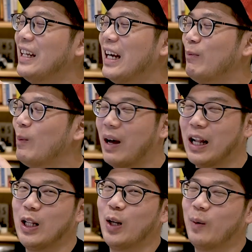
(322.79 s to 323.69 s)
yang lebih
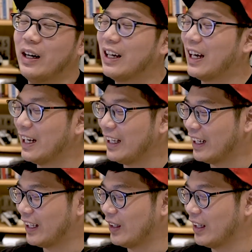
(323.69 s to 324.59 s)
parah daripada
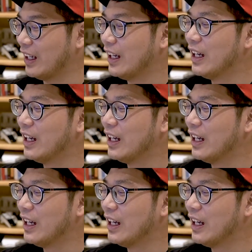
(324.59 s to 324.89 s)
kalian gitu ya.